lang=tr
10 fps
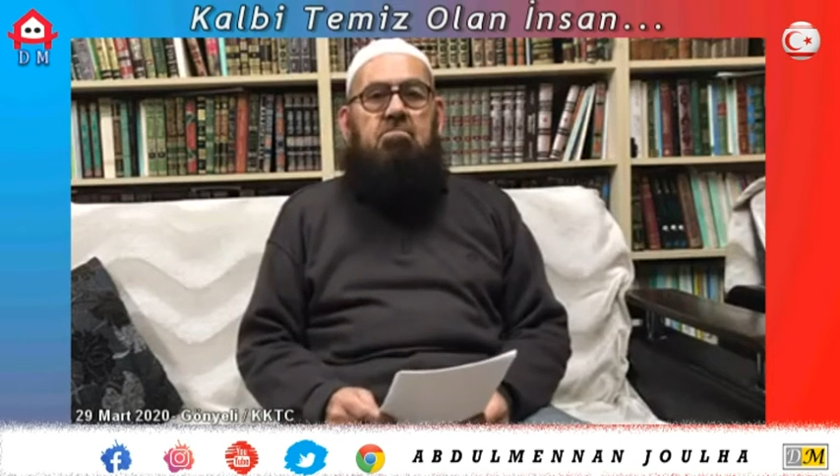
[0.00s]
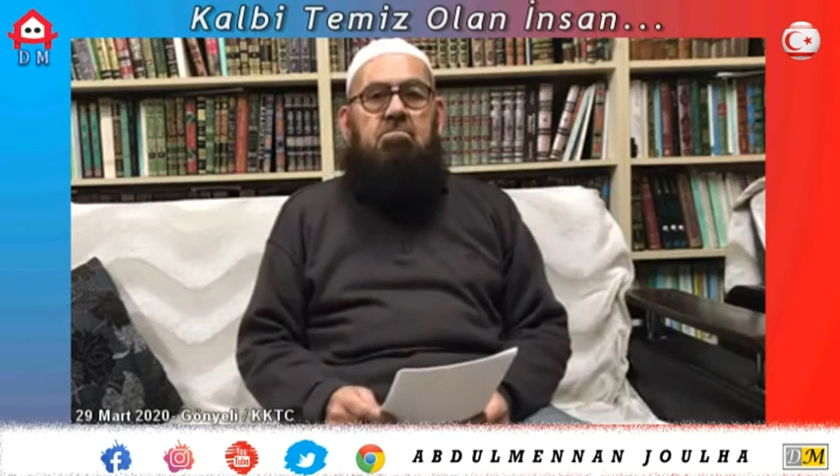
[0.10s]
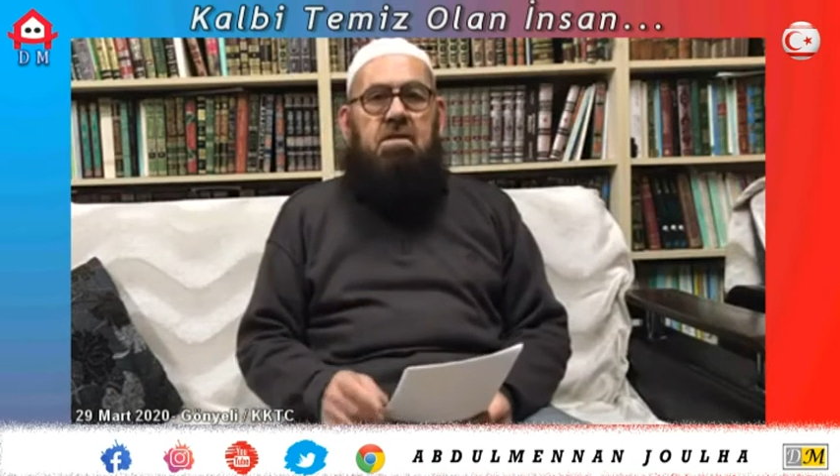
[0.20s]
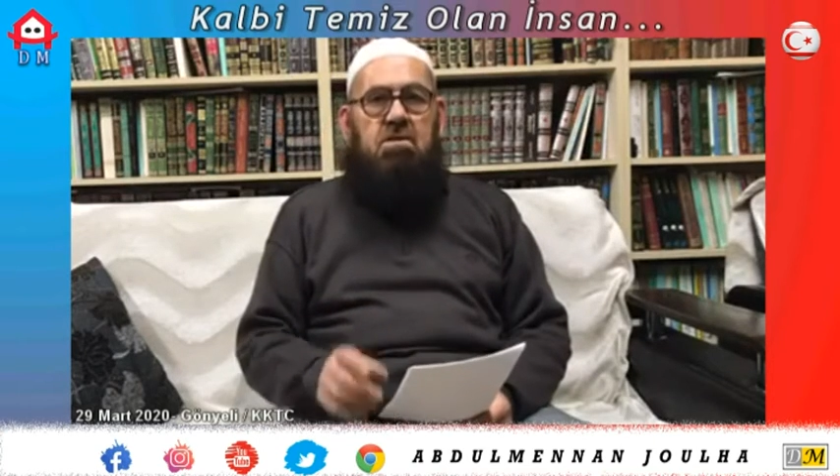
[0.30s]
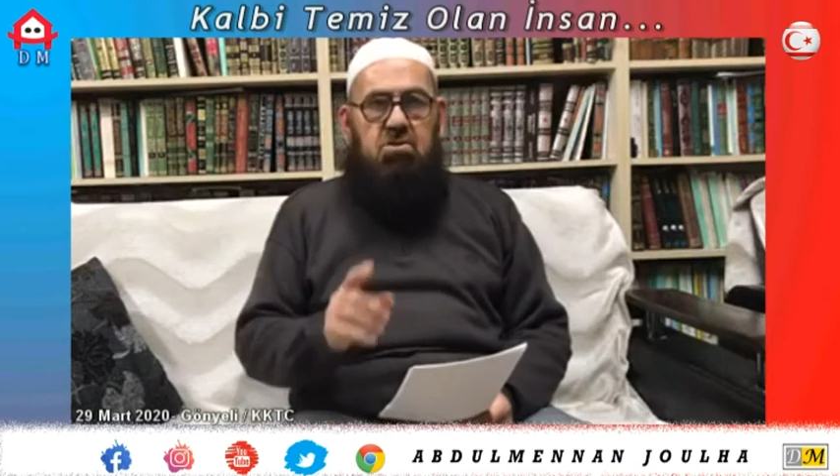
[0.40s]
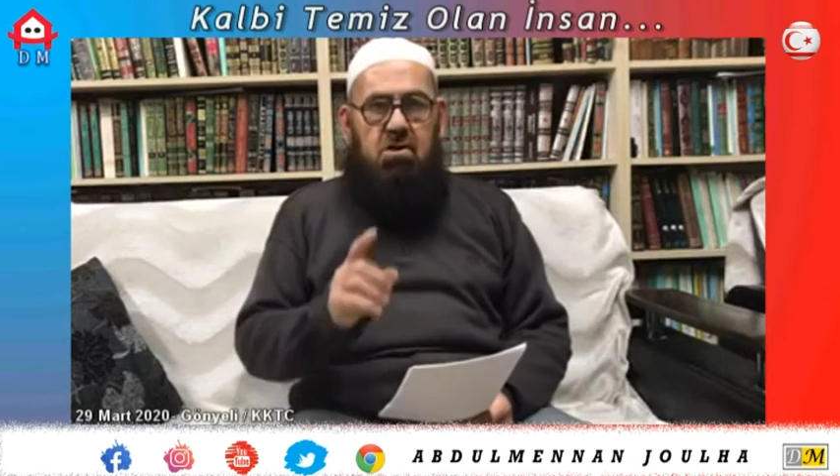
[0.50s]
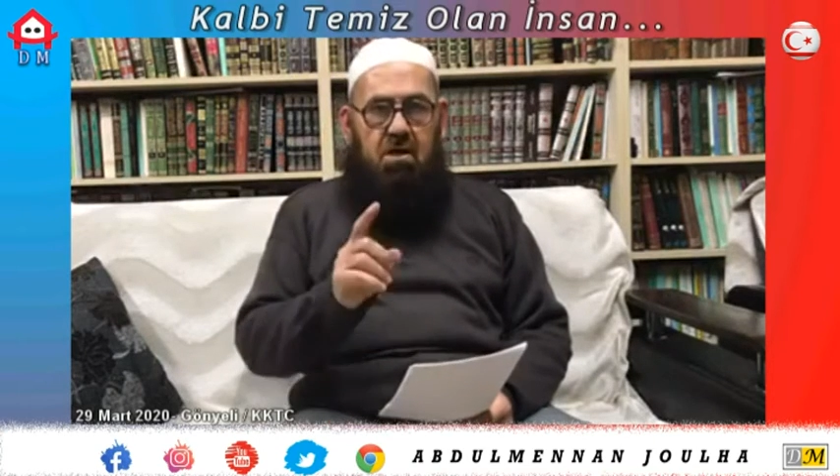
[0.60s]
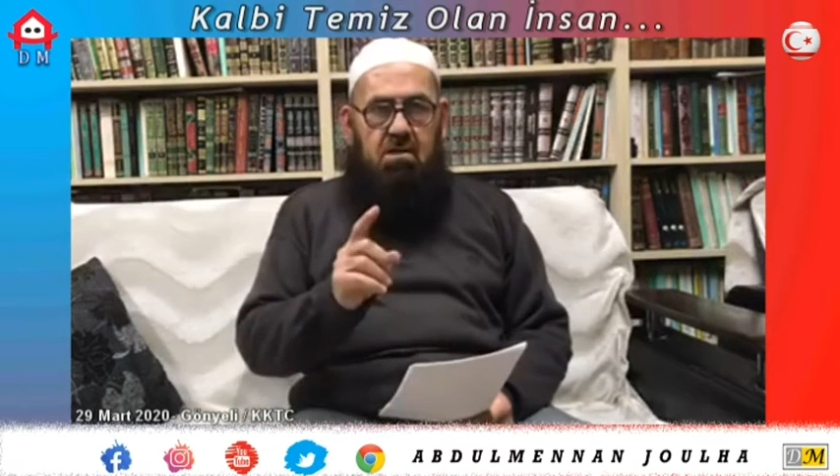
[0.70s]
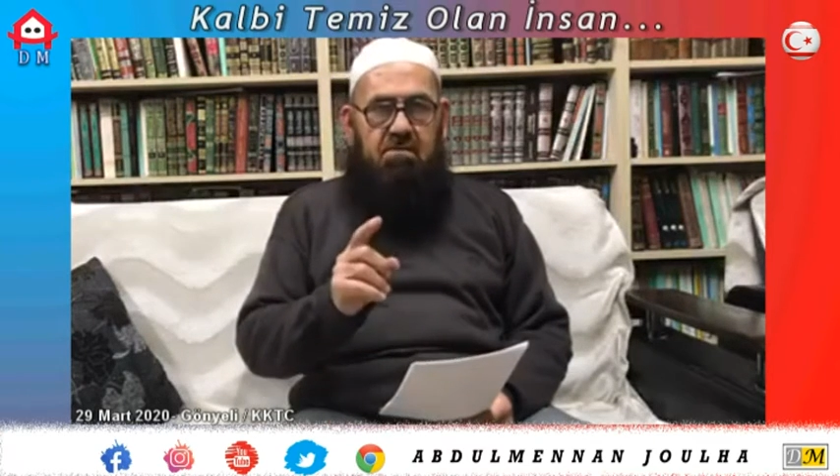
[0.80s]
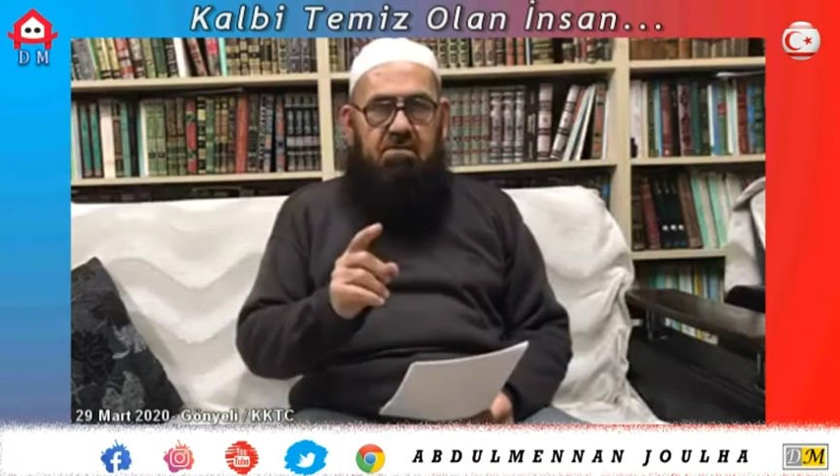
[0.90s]
birinci
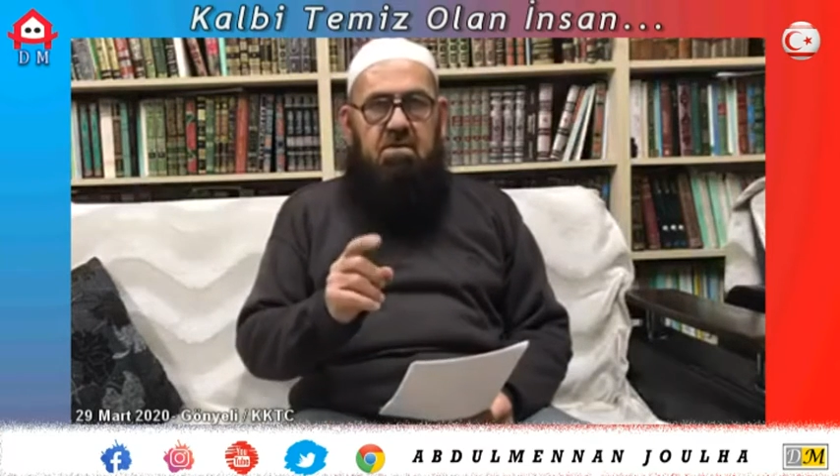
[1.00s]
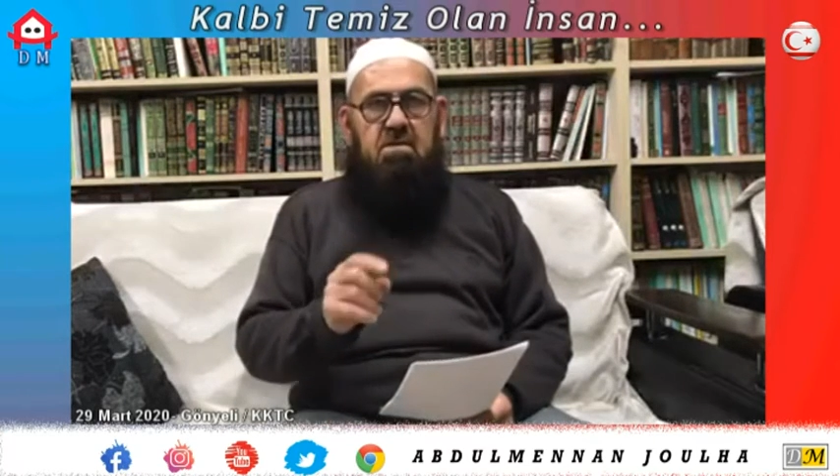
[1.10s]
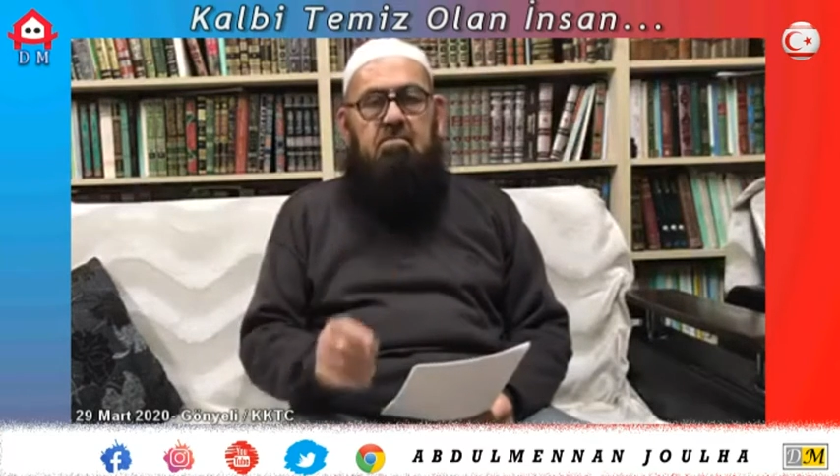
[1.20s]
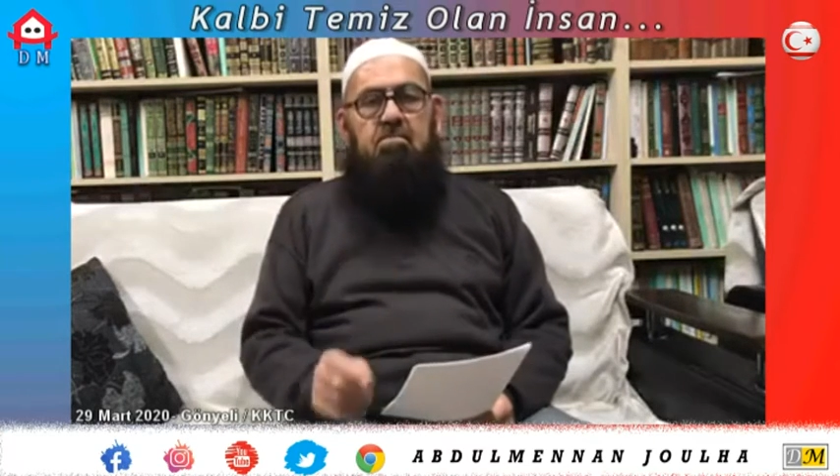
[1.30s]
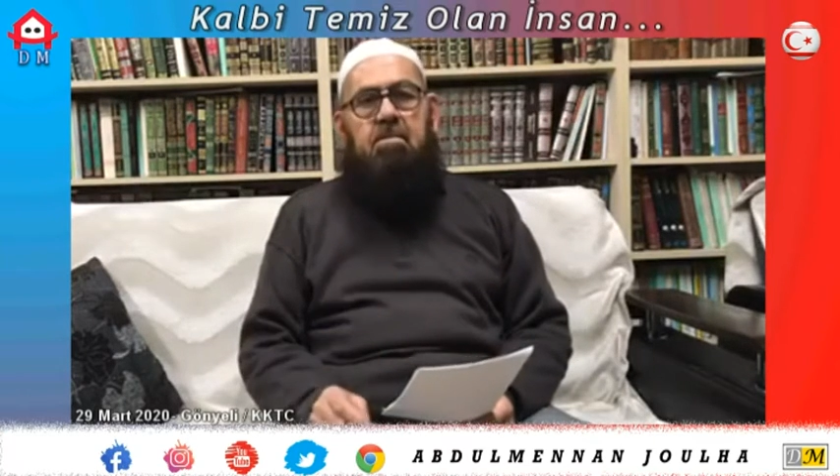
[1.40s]
hedefi